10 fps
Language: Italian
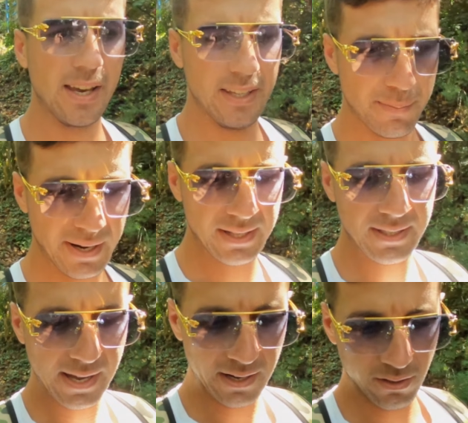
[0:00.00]
ed i
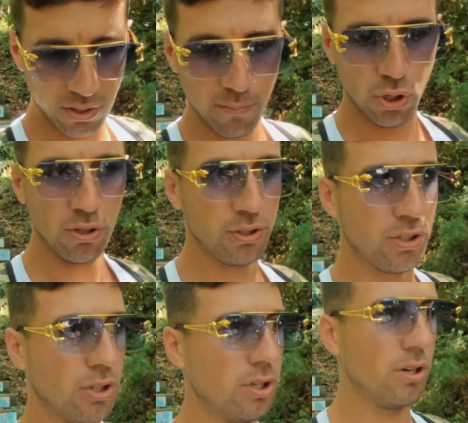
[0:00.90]
prezzi erano
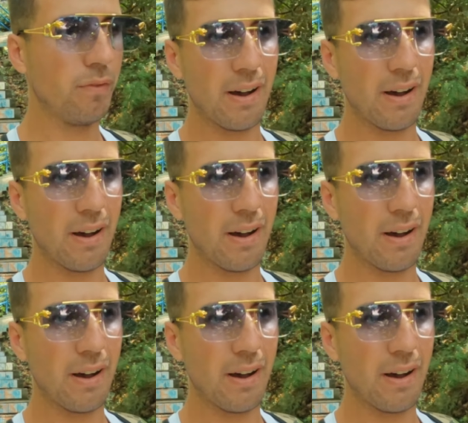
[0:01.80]
molto